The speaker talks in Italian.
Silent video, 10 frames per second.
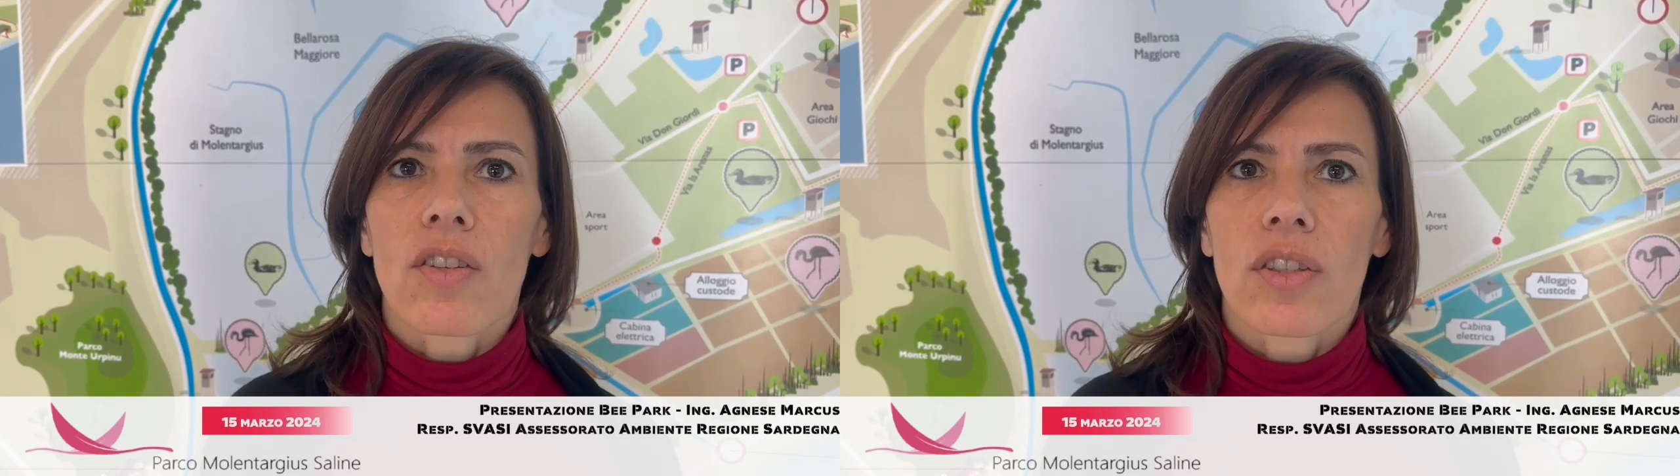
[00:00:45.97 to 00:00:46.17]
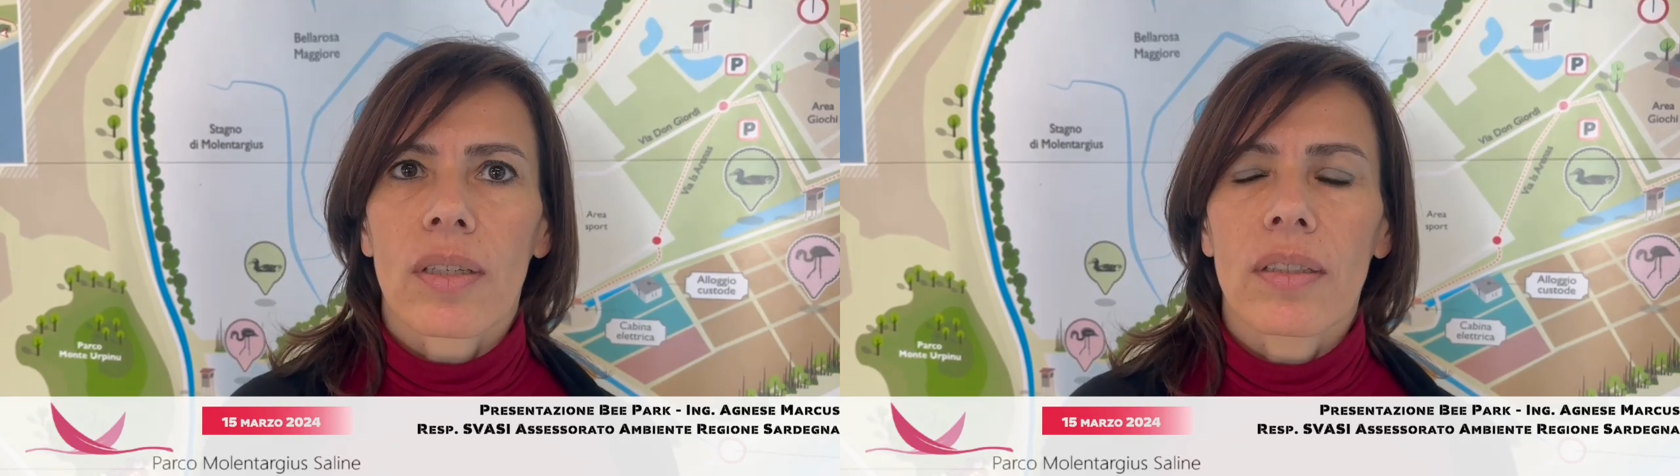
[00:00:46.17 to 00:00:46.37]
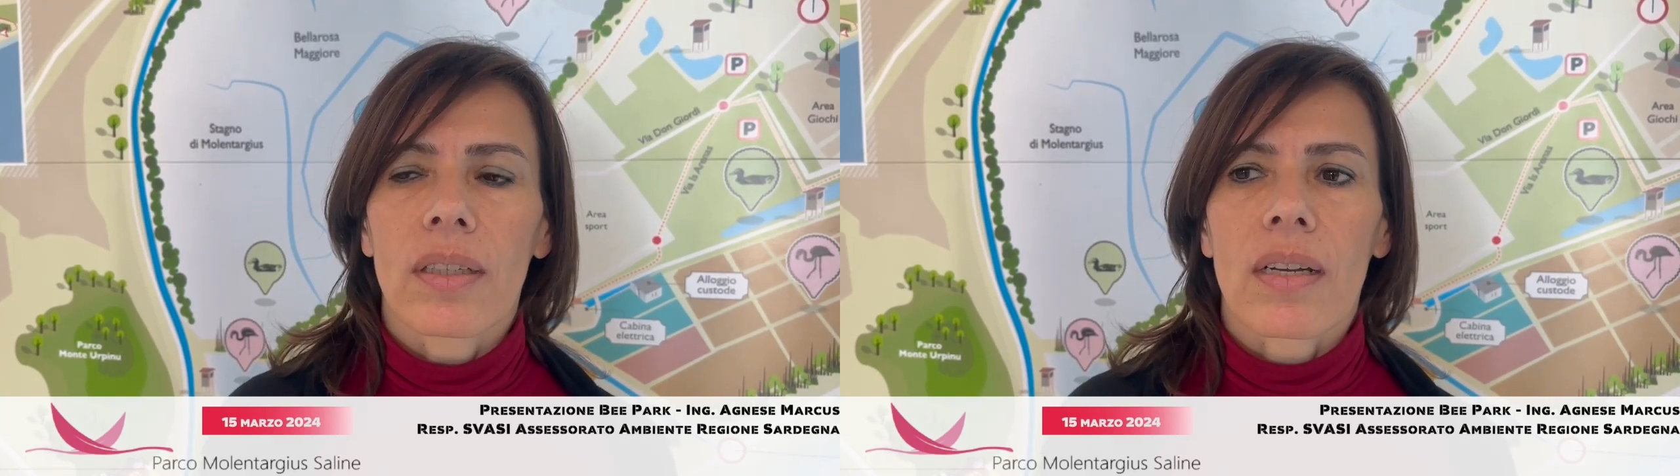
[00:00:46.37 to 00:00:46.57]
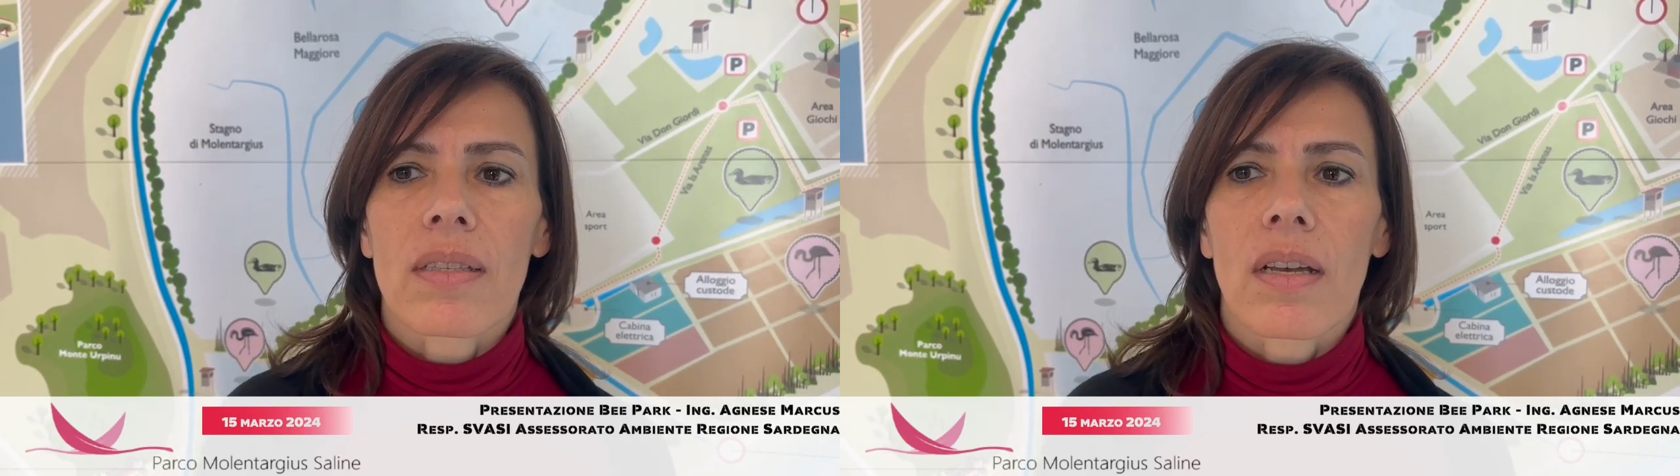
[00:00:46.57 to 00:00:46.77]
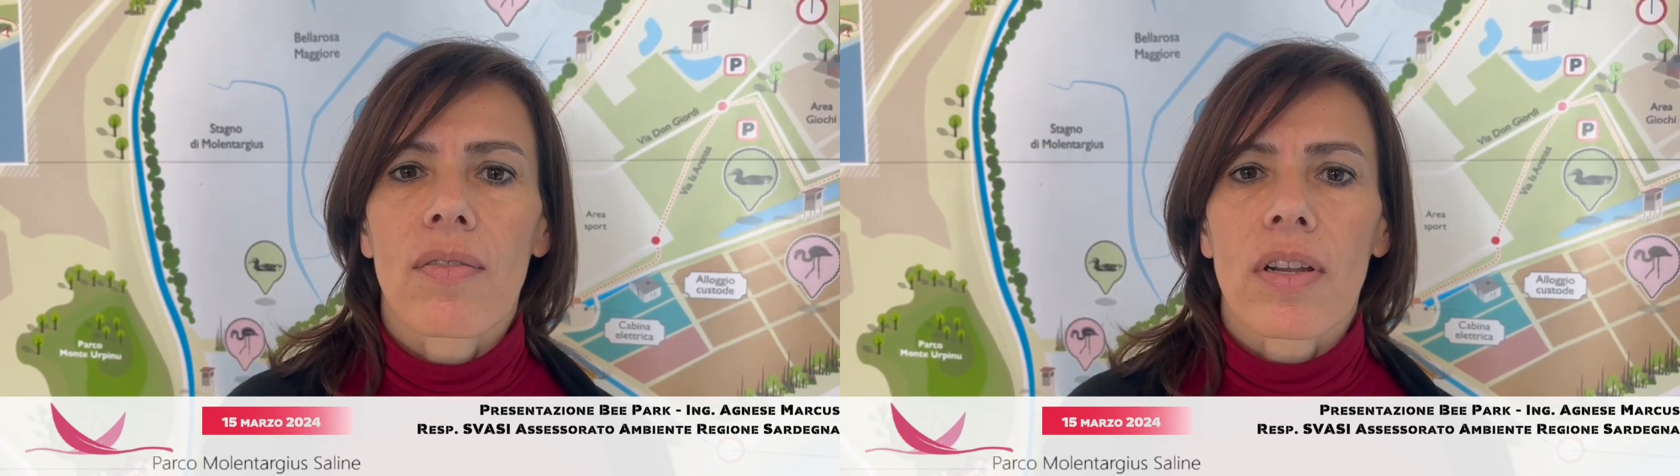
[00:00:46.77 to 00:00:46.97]

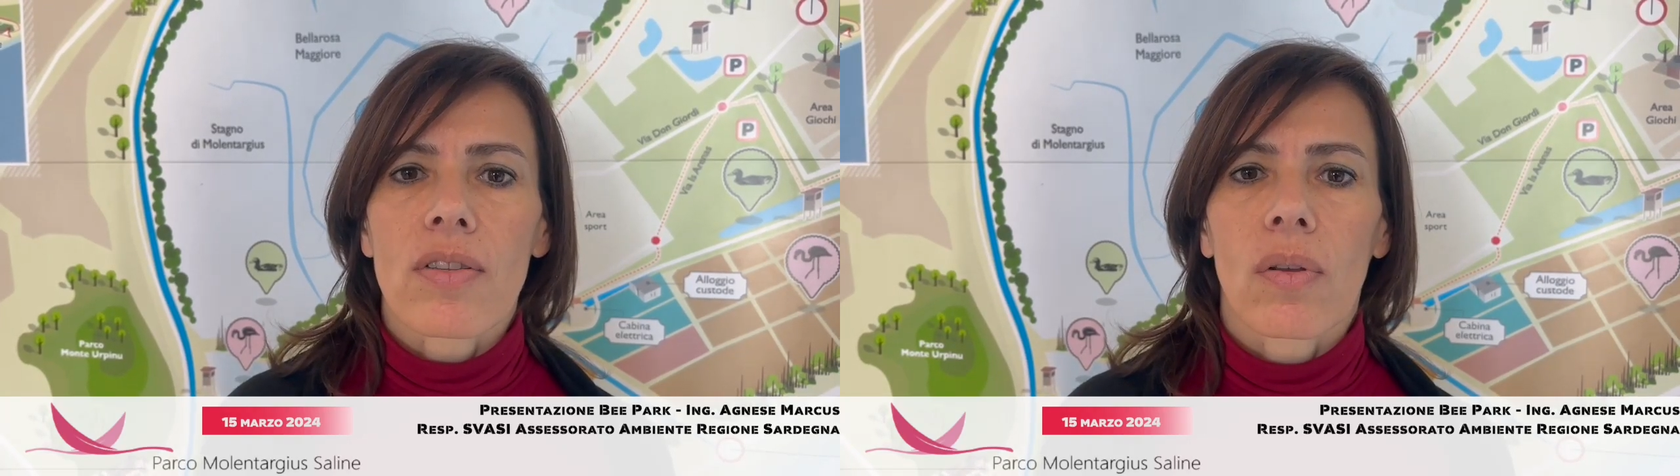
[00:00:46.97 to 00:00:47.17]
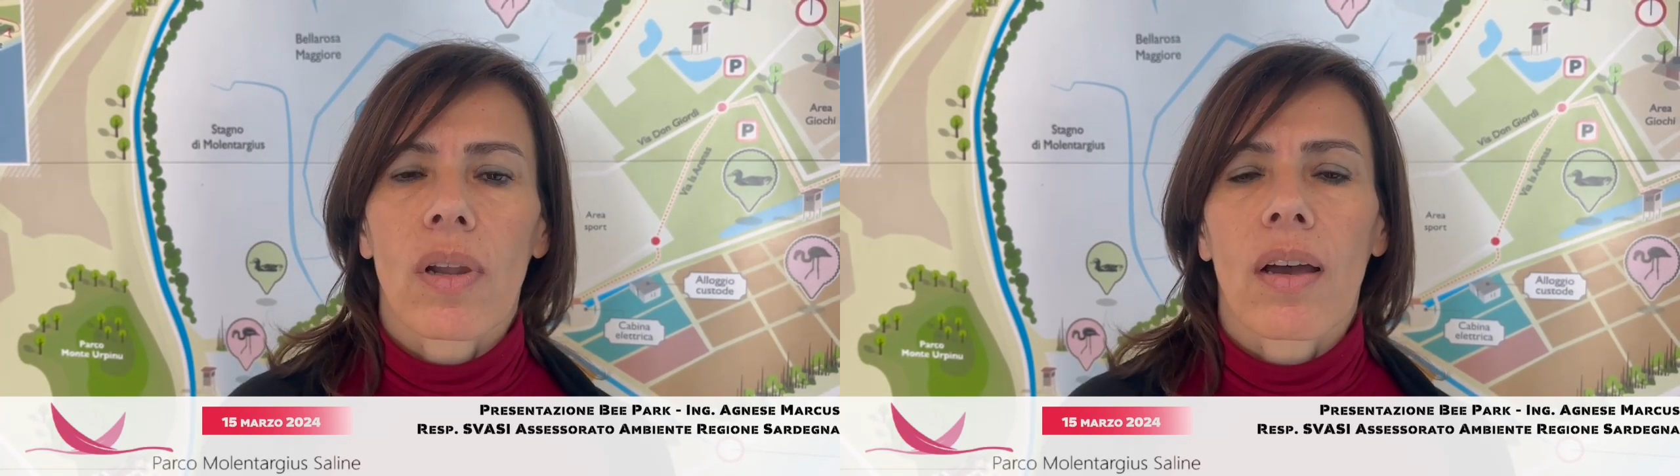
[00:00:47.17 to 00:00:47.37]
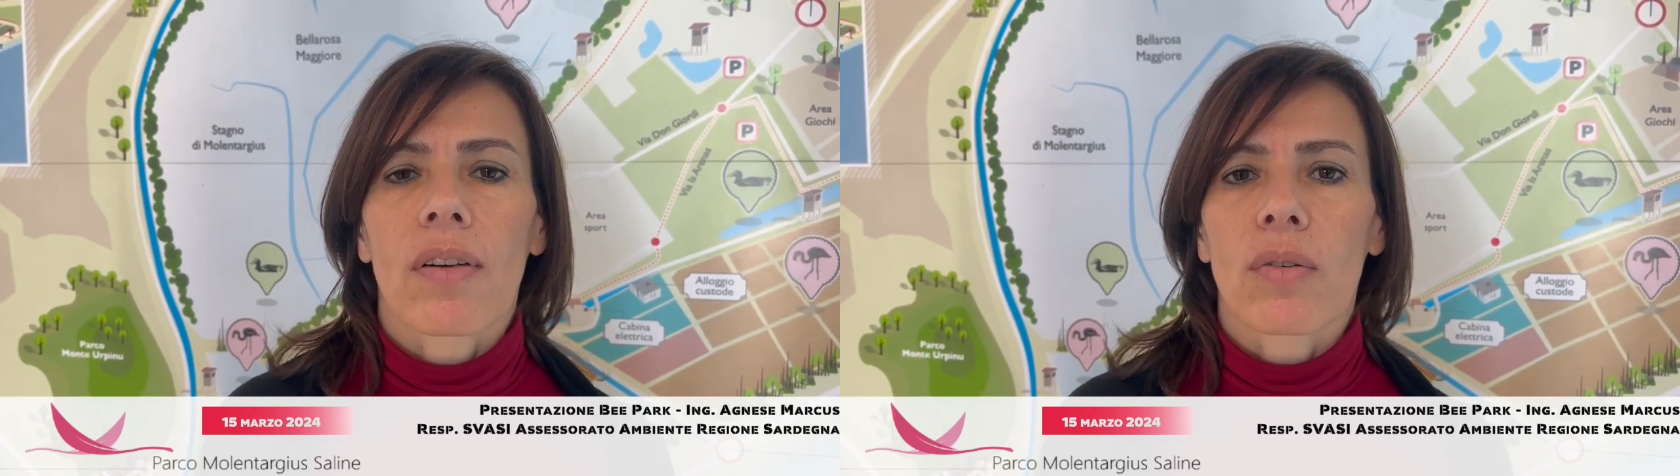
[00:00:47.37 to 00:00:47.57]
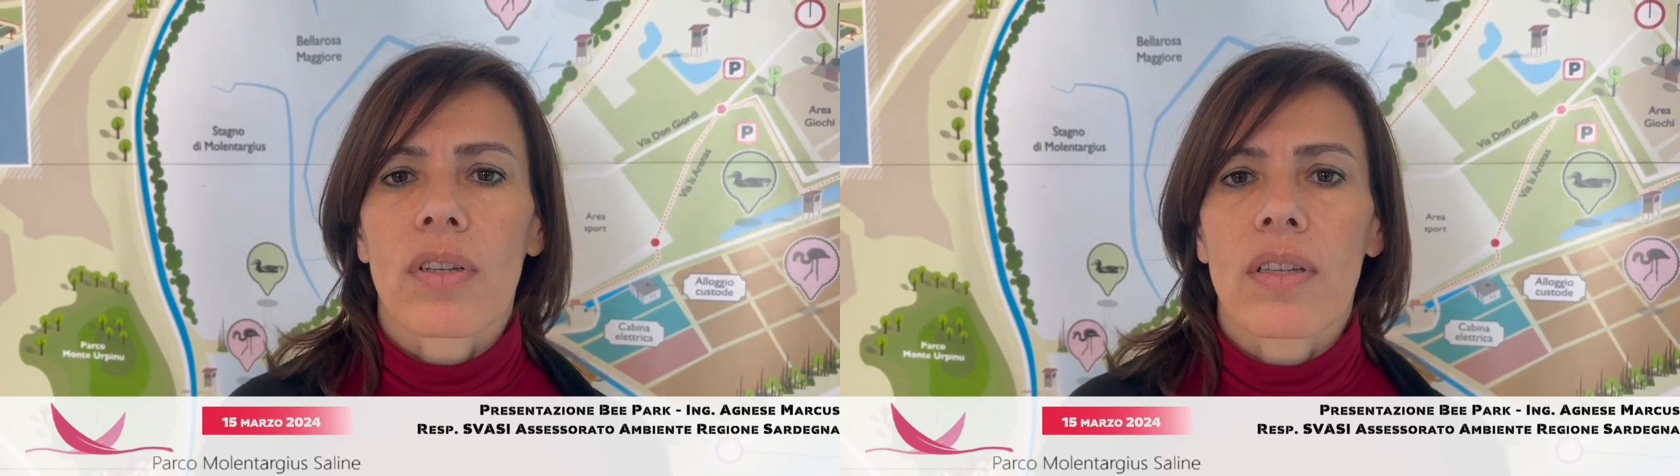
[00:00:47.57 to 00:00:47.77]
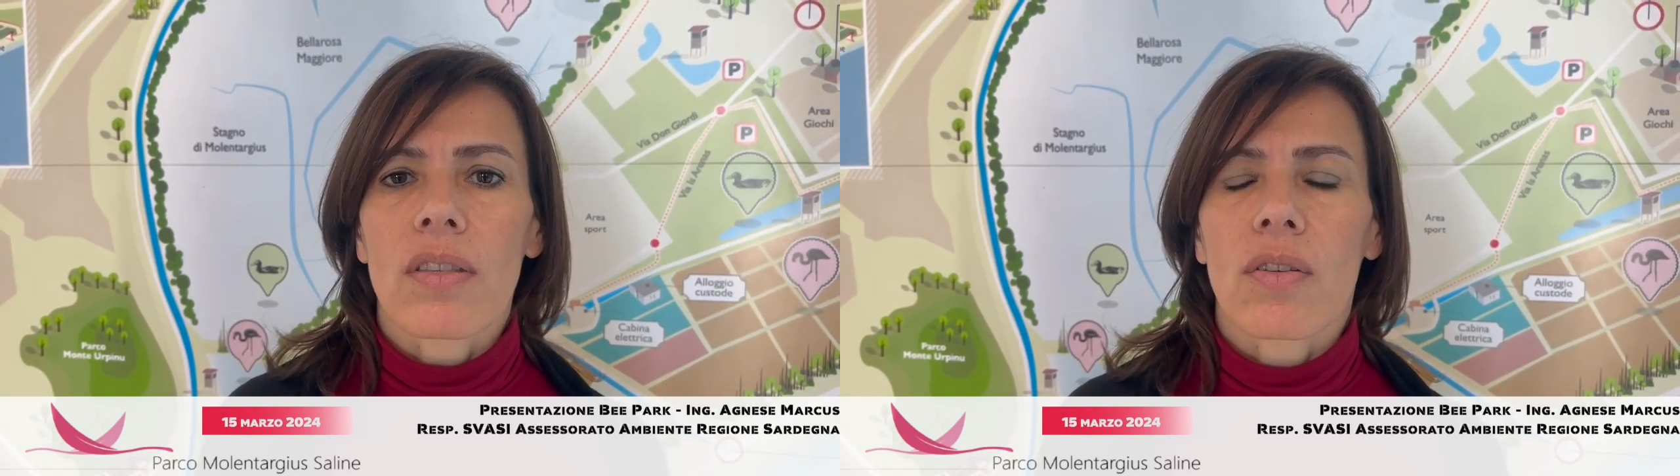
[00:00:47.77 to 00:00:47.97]
cittadinanza verso la
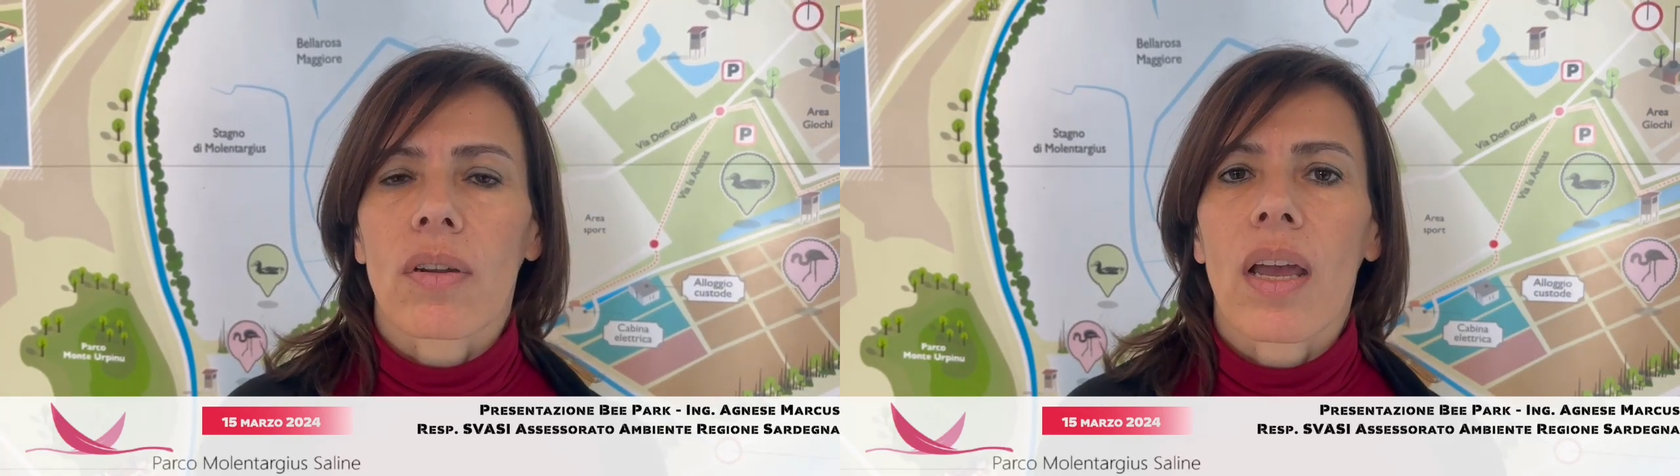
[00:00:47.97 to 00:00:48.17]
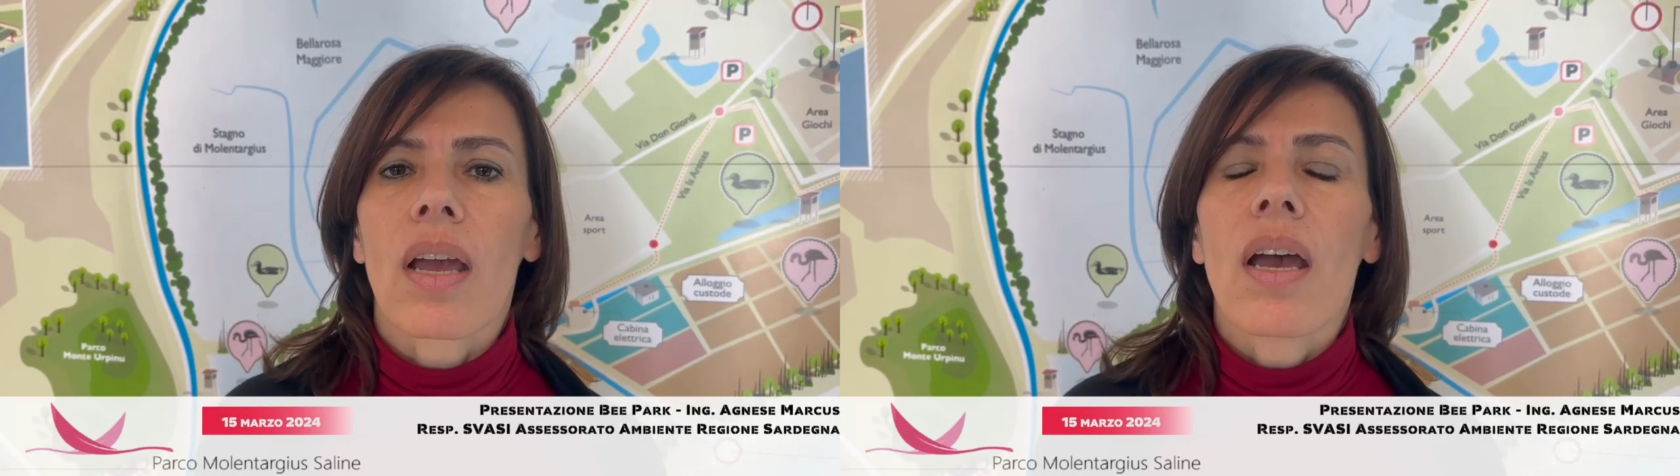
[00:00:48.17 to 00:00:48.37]
valorizzazione